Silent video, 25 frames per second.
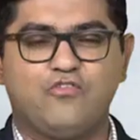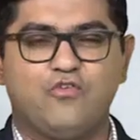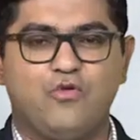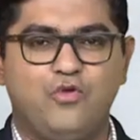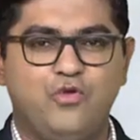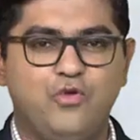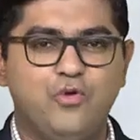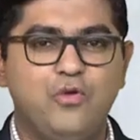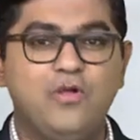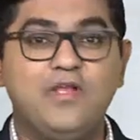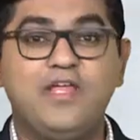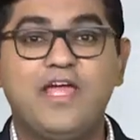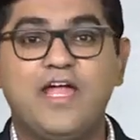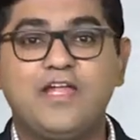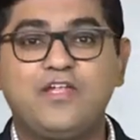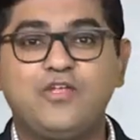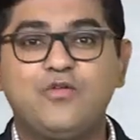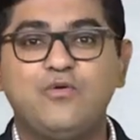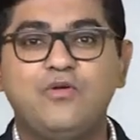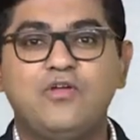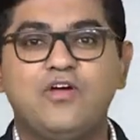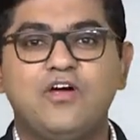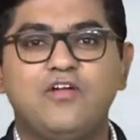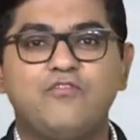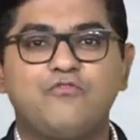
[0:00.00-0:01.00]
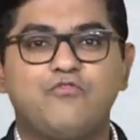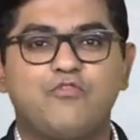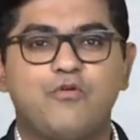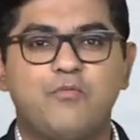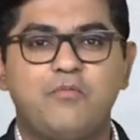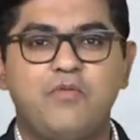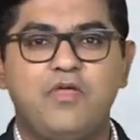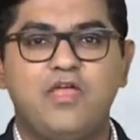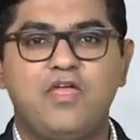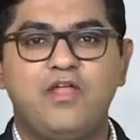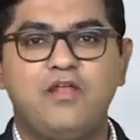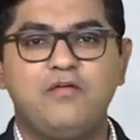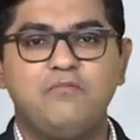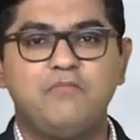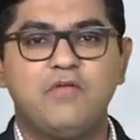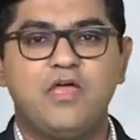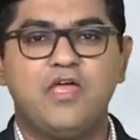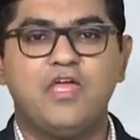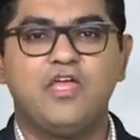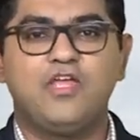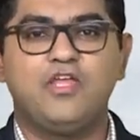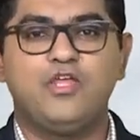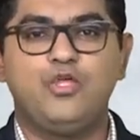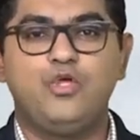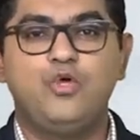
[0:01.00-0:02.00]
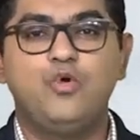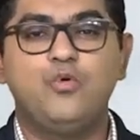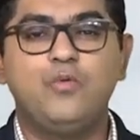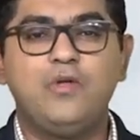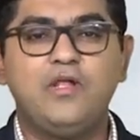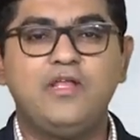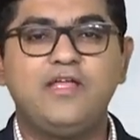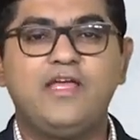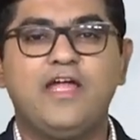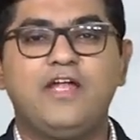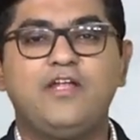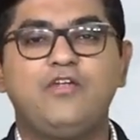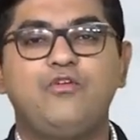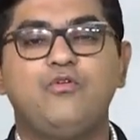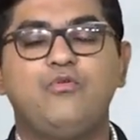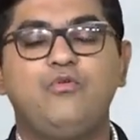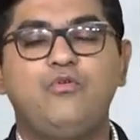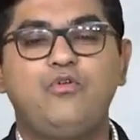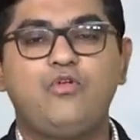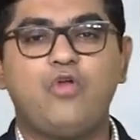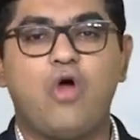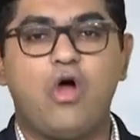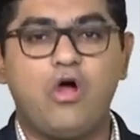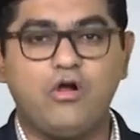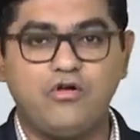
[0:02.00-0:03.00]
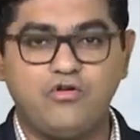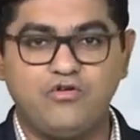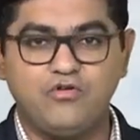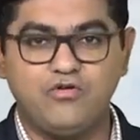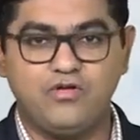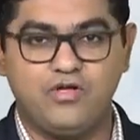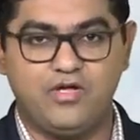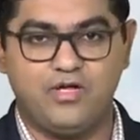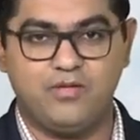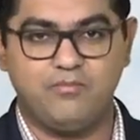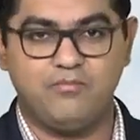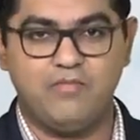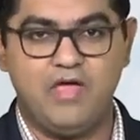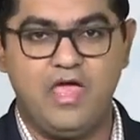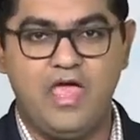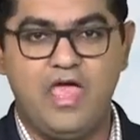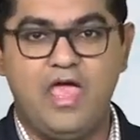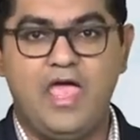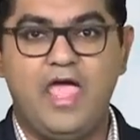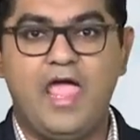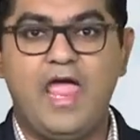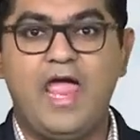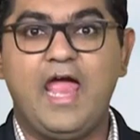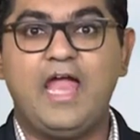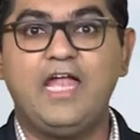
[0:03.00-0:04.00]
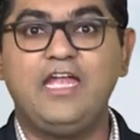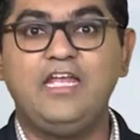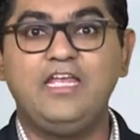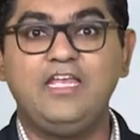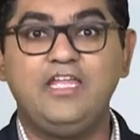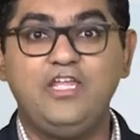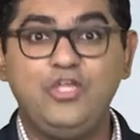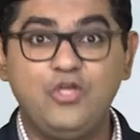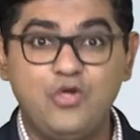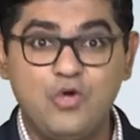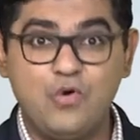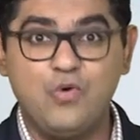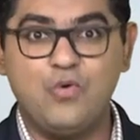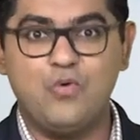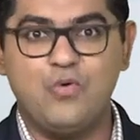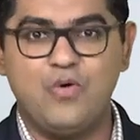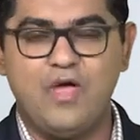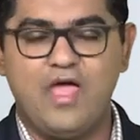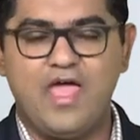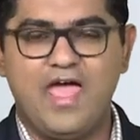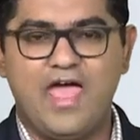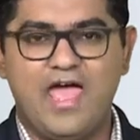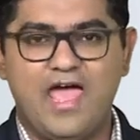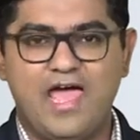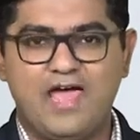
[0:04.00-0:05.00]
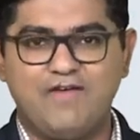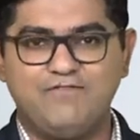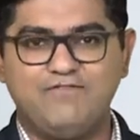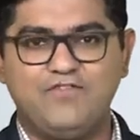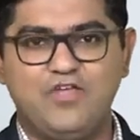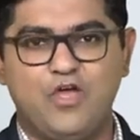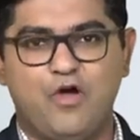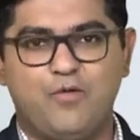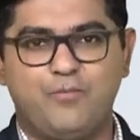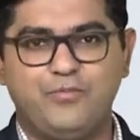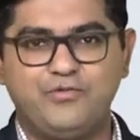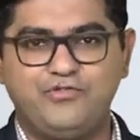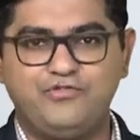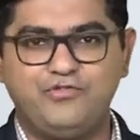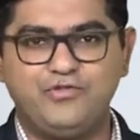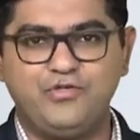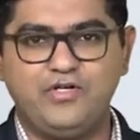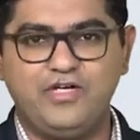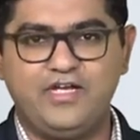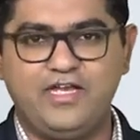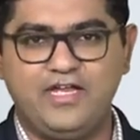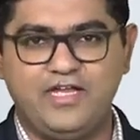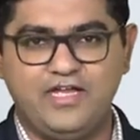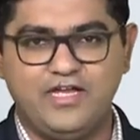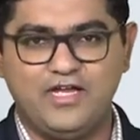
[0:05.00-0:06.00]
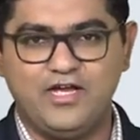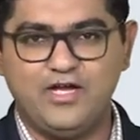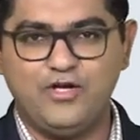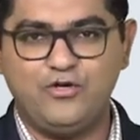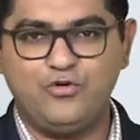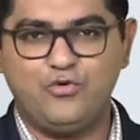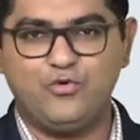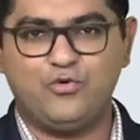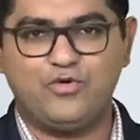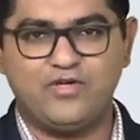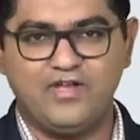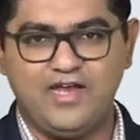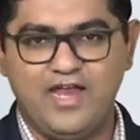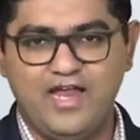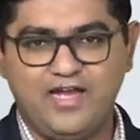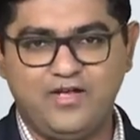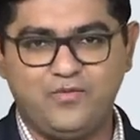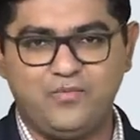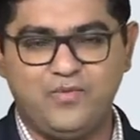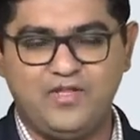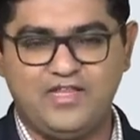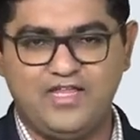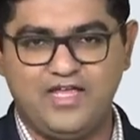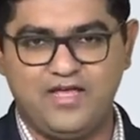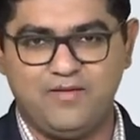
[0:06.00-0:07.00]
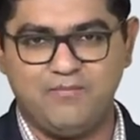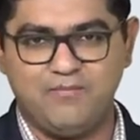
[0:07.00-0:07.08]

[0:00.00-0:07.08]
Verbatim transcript: सो यू विल गेट टू लर्न फ्रॉम हिम यू विल गेट टू टॉक टू हिम एंड यू हैव द अपॉर्चुनिटी टू कनेक्ट विद